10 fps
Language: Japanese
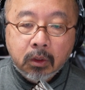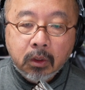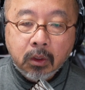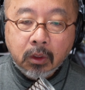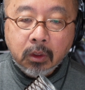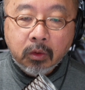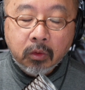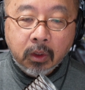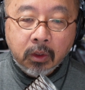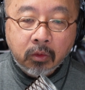えー、いろい
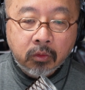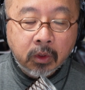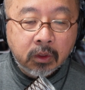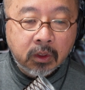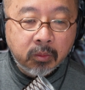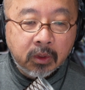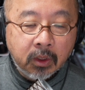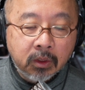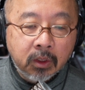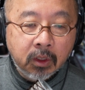ろ変なことをやってたみたい
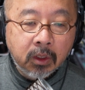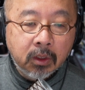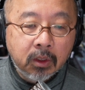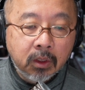で、